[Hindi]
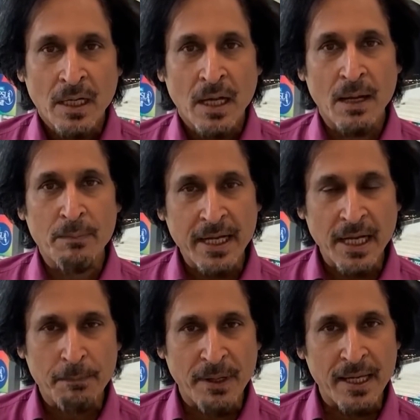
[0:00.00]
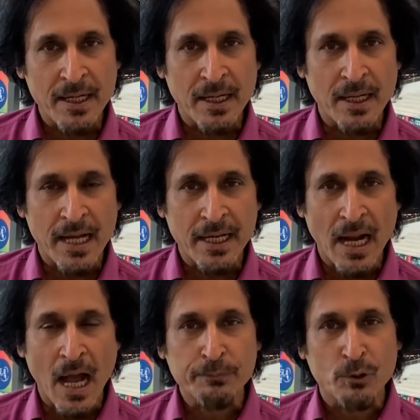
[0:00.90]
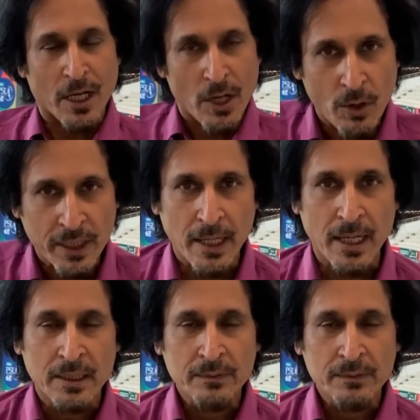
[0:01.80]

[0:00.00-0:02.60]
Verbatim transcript: आ, मगर फिर अगर आप तुले हों कि